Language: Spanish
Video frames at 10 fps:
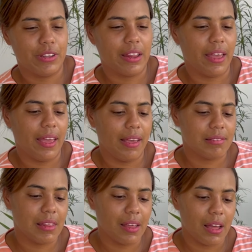ya que
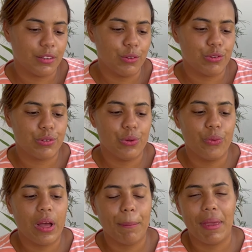este cactus
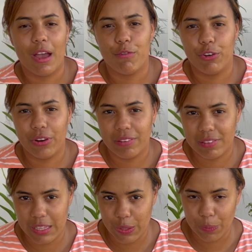nunca me ha
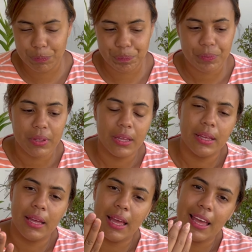florecido.
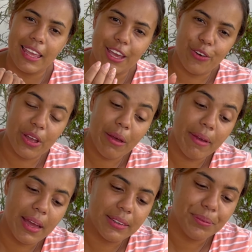Quiero que
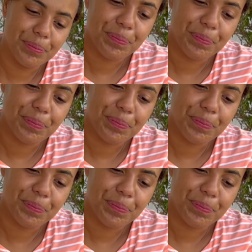vean,